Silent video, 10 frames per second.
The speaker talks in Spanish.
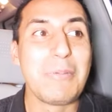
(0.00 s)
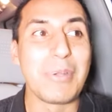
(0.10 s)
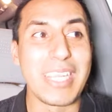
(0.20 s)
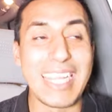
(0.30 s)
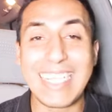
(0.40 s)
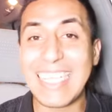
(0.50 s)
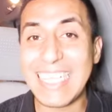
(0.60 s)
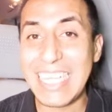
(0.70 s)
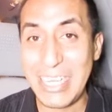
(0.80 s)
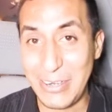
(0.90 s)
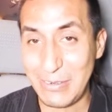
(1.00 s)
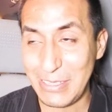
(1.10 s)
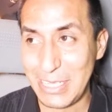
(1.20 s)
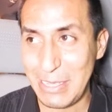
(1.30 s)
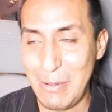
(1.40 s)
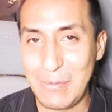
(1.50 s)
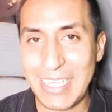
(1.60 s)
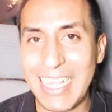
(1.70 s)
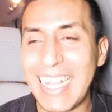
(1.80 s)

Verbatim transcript: Pues hace ratillo, cuando estábamos en la